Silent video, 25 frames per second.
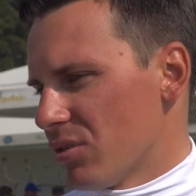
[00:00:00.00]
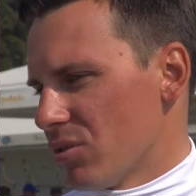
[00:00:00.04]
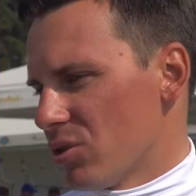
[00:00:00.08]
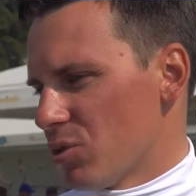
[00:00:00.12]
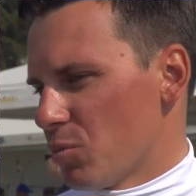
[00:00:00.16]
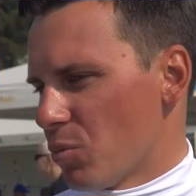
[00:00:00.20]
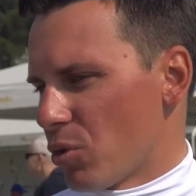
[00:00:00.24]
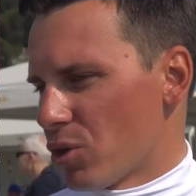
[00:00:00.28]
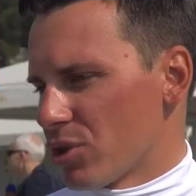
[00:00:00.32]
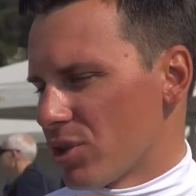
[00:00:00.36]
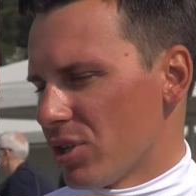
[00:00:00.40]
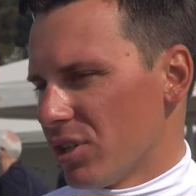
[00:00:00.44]
То
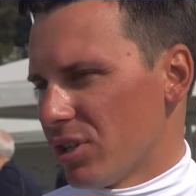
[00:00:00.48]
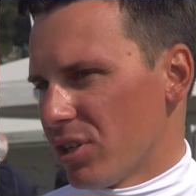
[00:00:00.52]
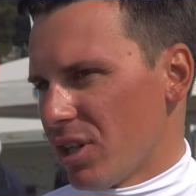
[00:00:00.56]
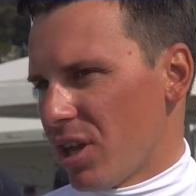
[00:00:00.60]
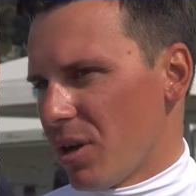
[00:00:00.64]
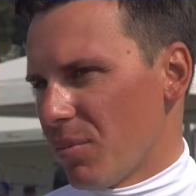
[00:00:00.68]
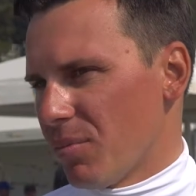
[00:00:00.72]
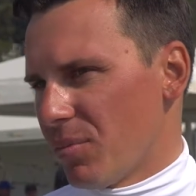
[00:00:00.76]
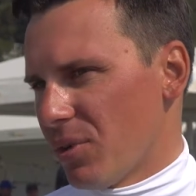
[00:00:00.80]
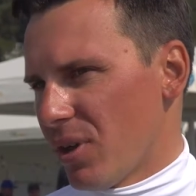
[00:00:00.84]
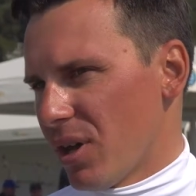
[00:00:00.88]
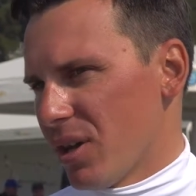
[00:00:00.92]
есть, прошлый
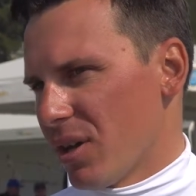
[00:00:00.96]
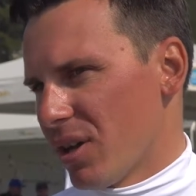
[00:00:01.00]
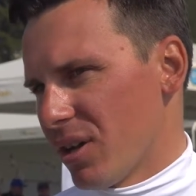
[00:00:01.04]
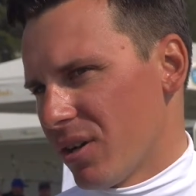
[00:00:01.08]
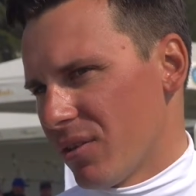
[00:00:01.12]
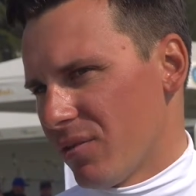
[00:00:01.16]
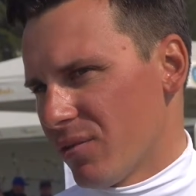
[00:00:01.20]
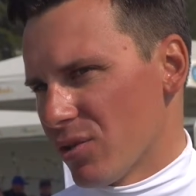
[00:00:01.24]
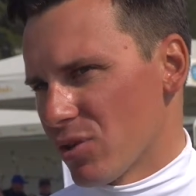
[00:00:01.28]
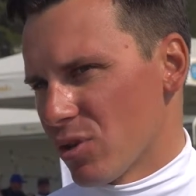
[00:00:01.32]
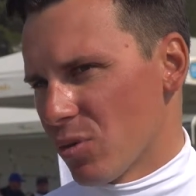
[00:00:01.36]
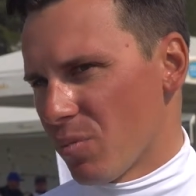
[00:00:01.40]
этап
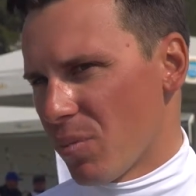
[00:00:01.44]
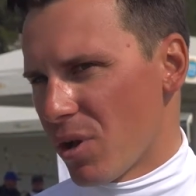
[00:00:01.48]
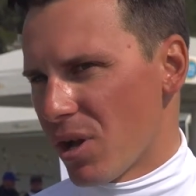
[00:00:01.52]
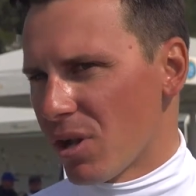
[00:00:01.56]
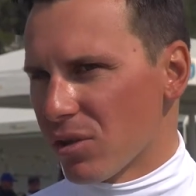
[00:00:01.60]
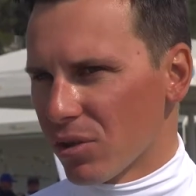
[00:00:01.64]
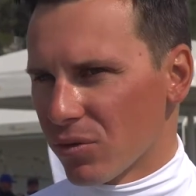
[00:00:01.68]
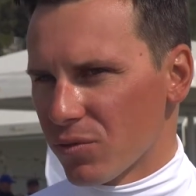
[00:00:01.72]
я выступал,